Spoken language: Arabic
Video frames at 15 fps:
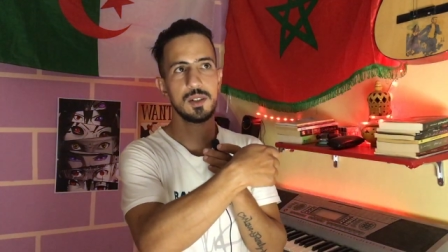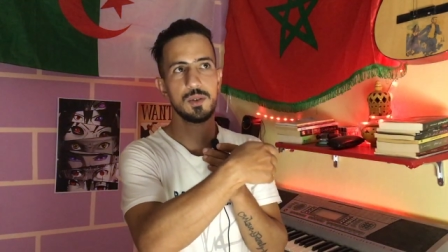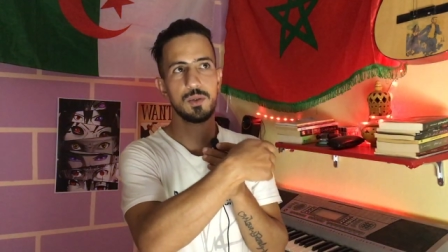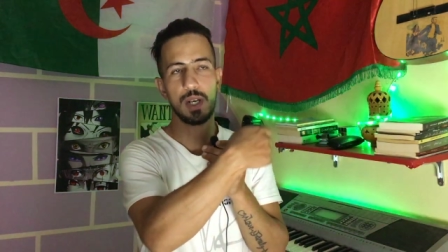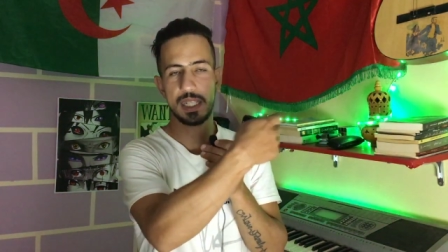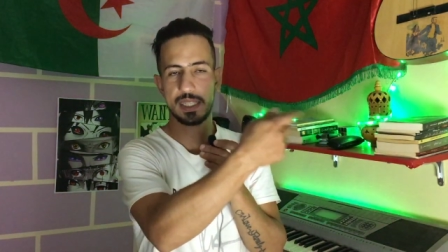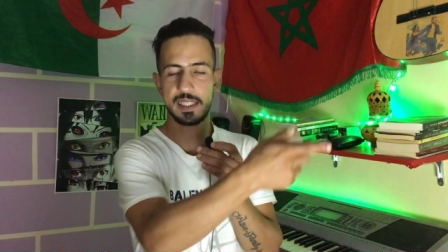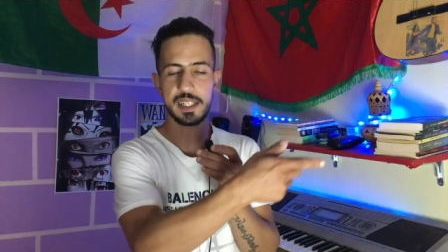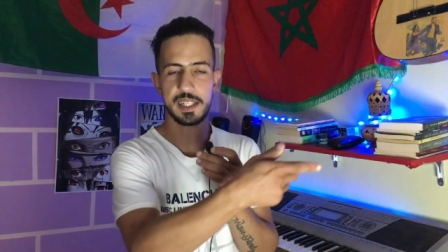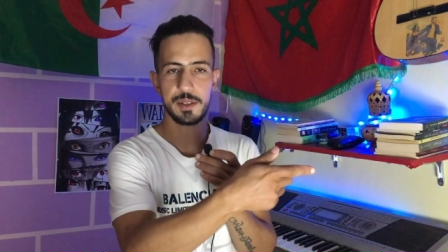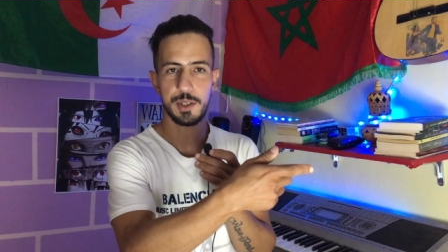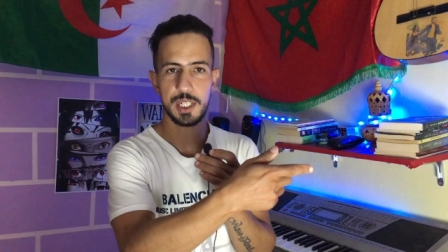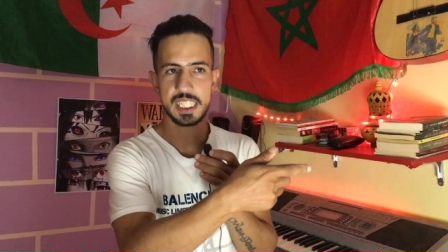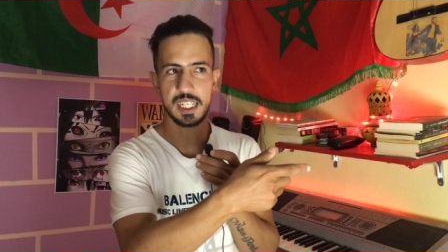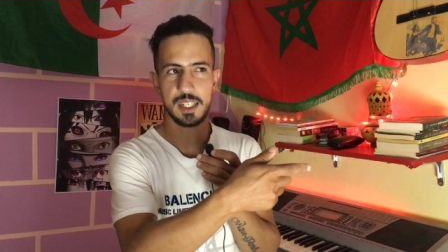واحد الدري
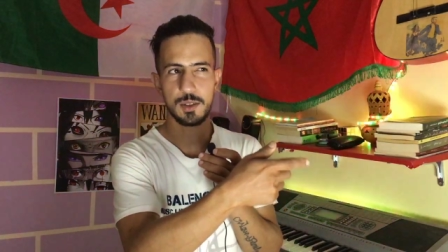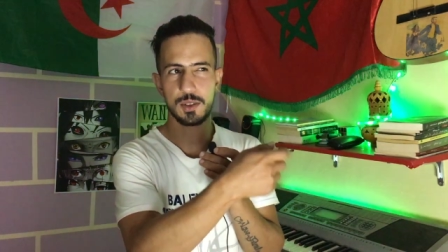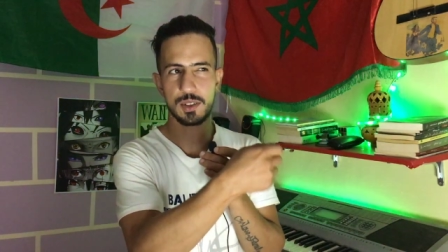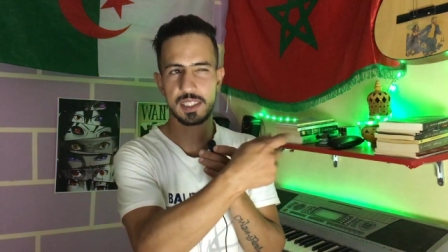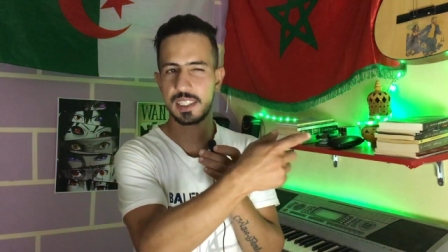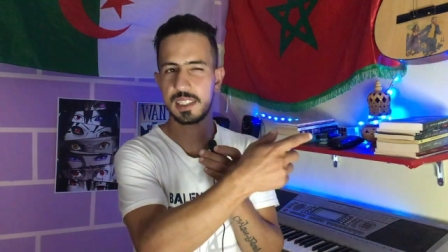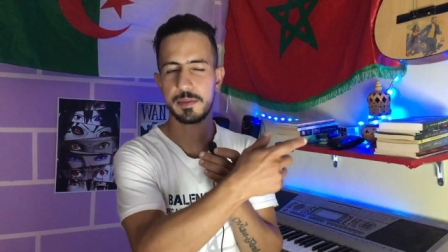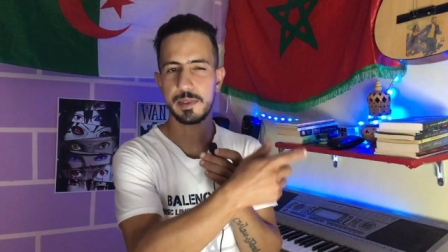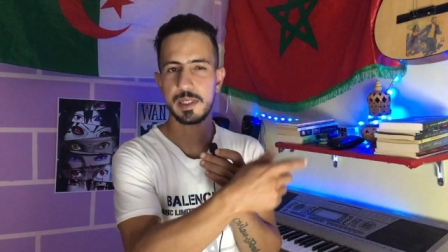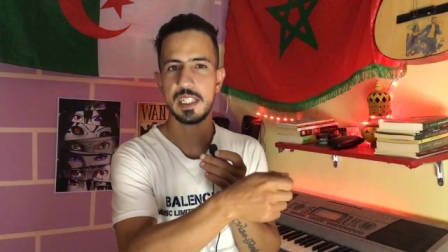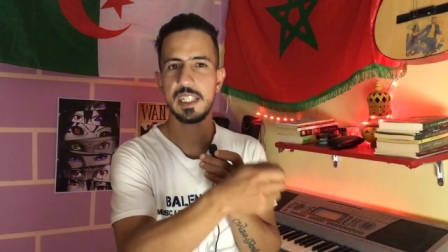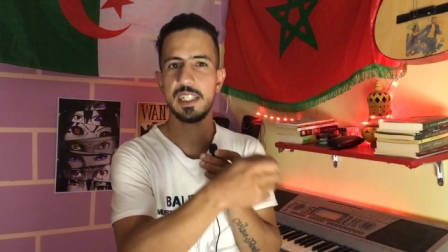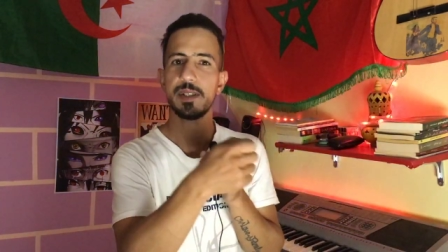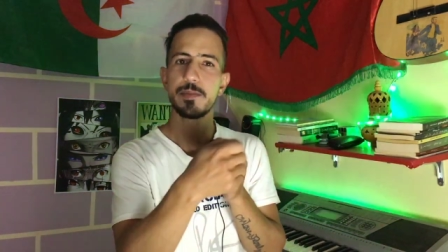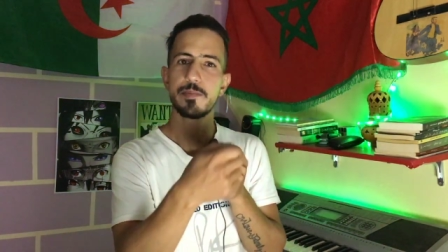واحد اخر نسيت
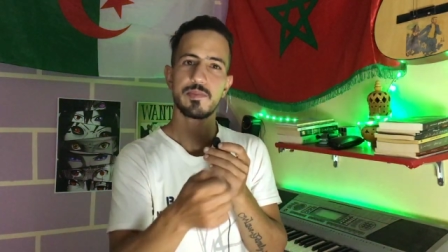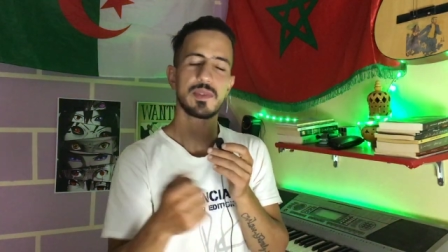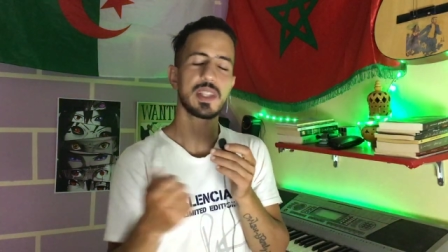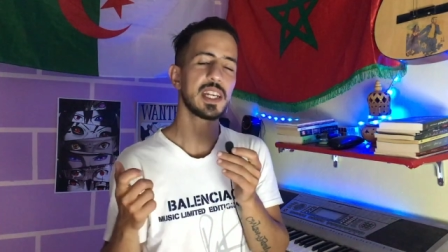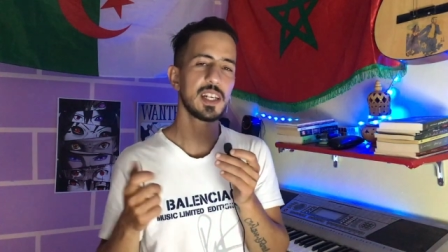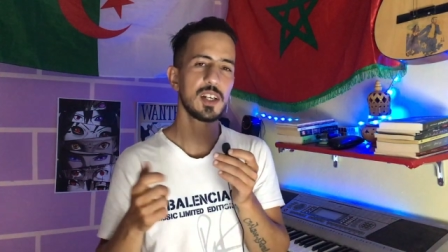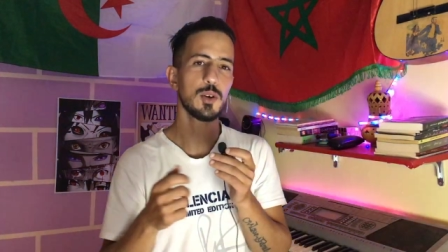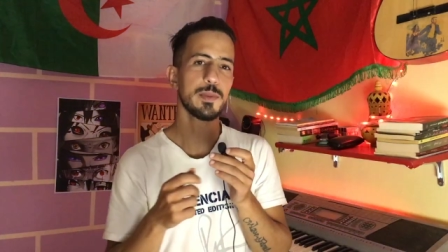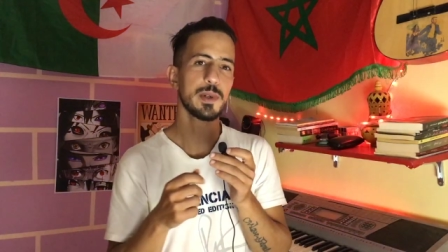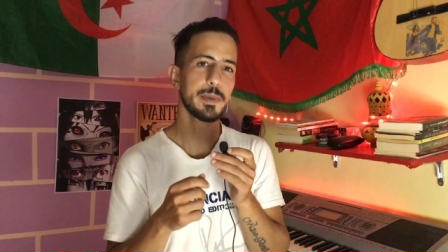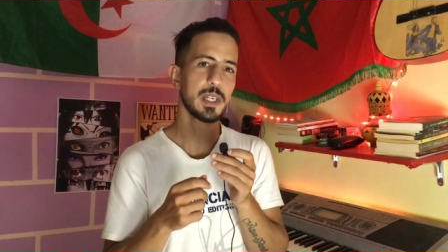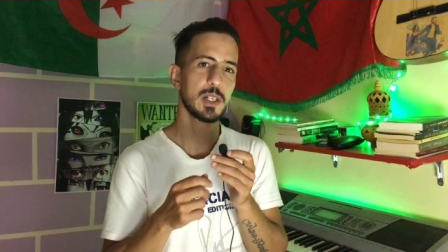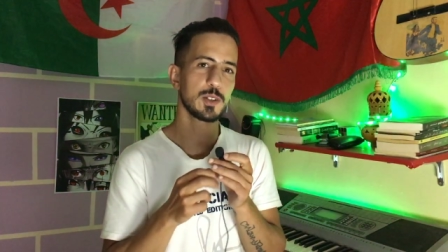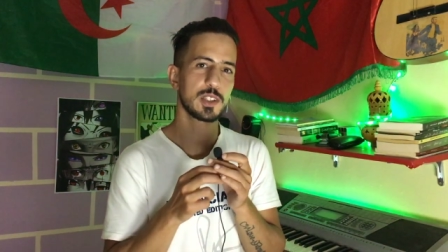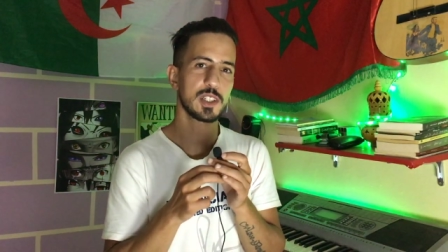منين دايرين لهم
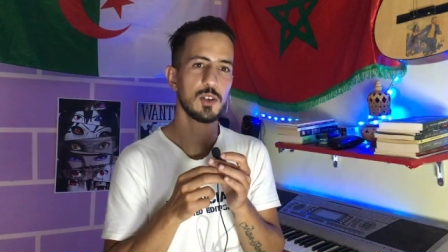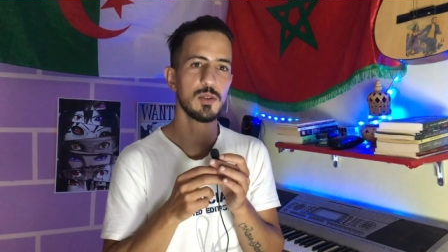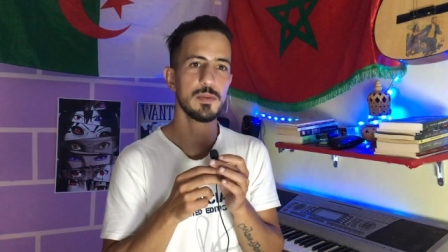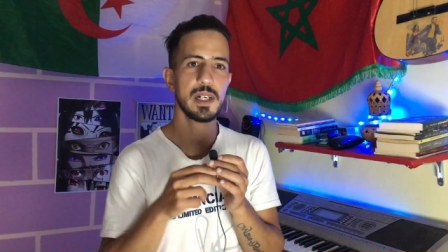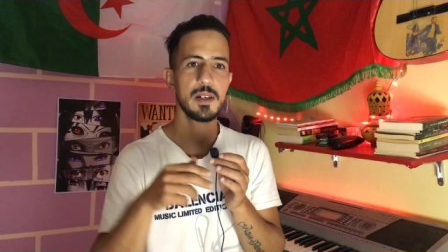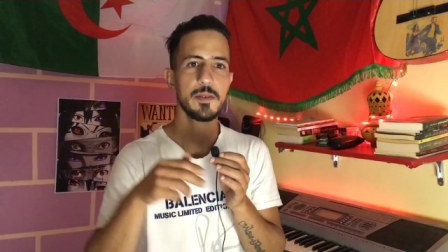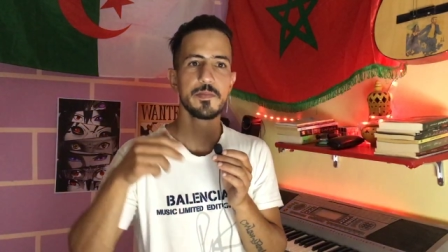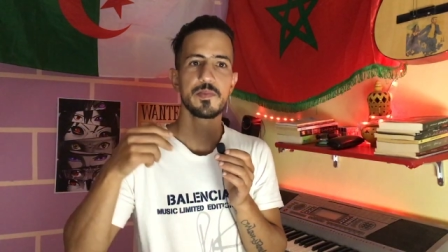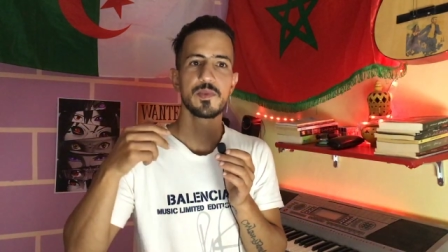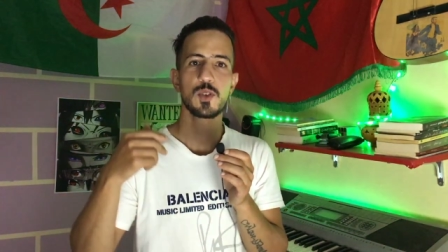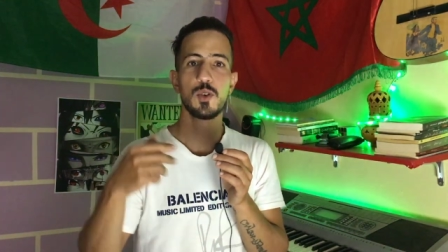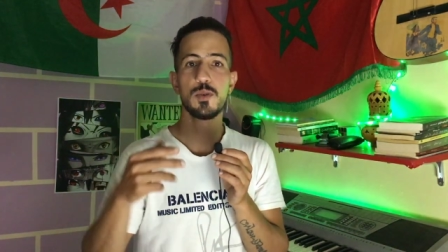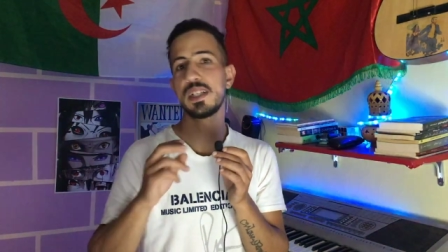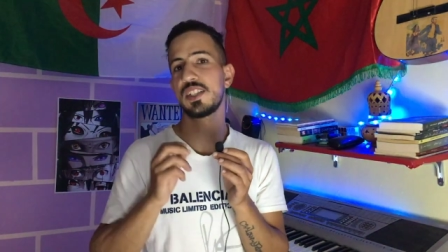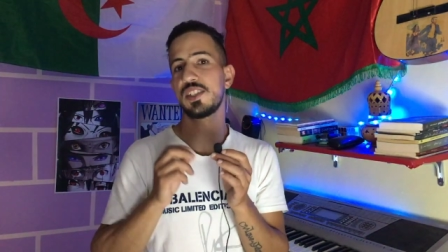المينوط تا هما
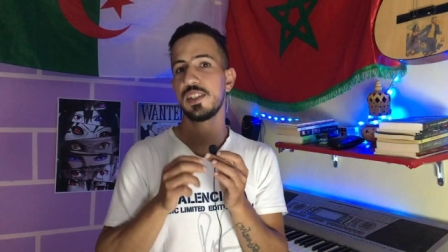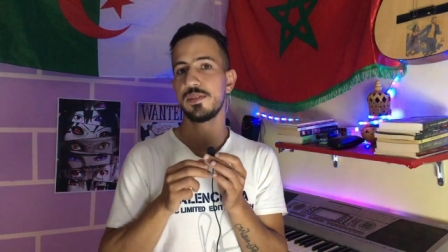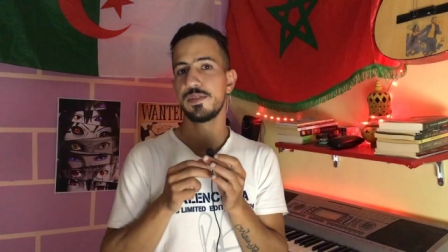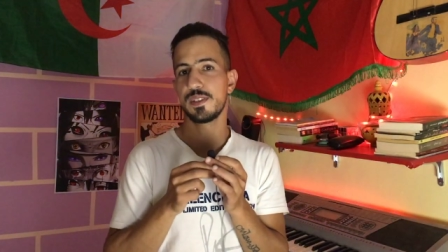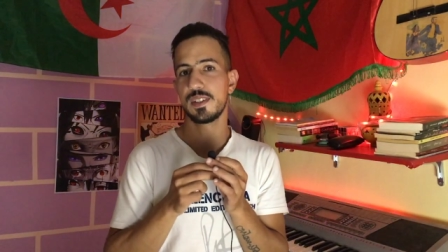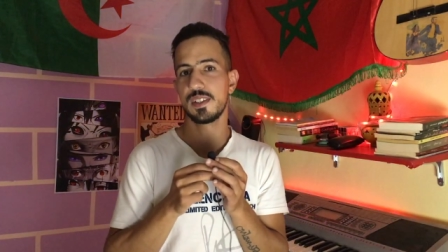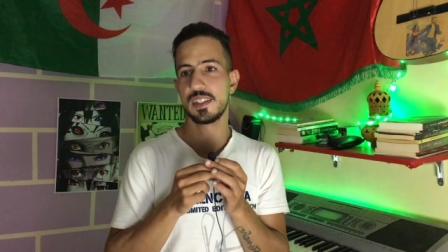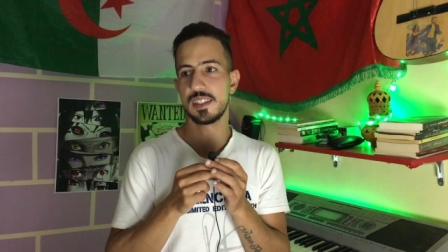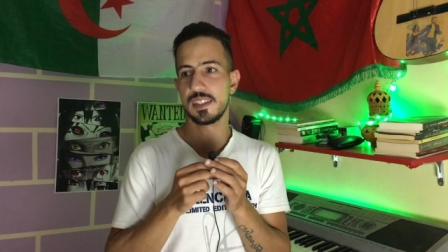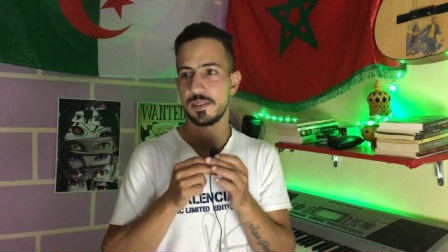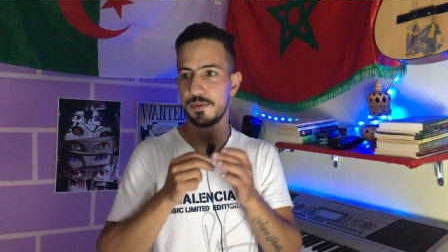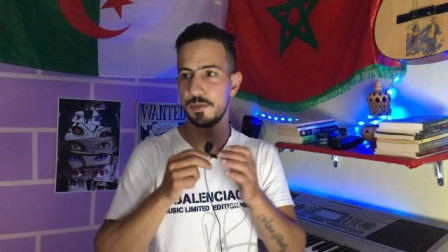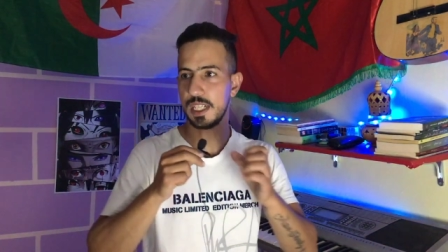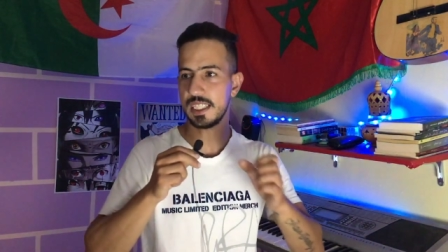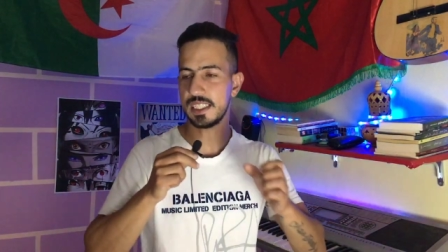وماشيين في, آه،
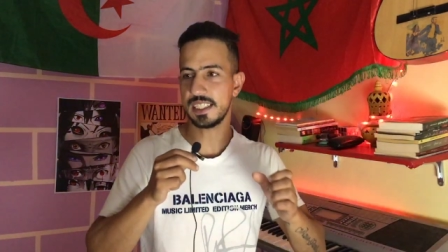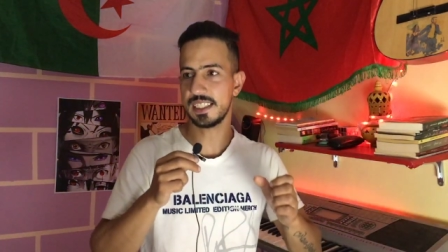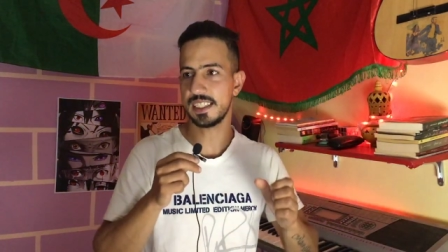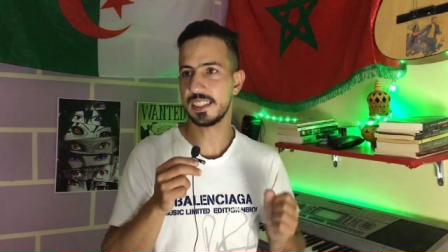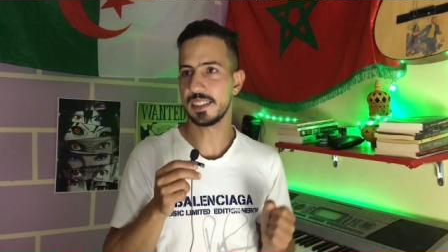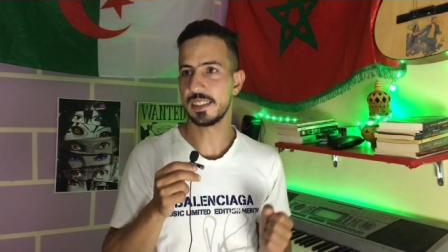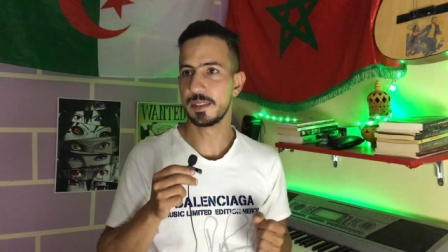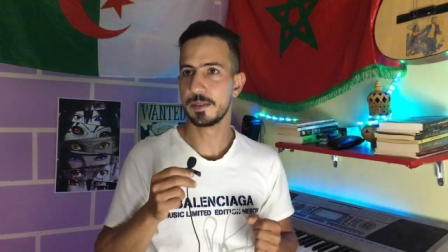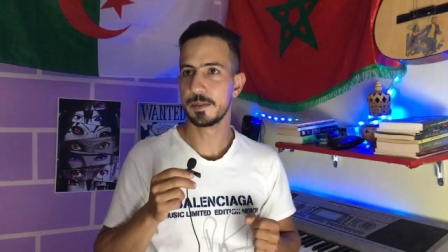في واحد آه،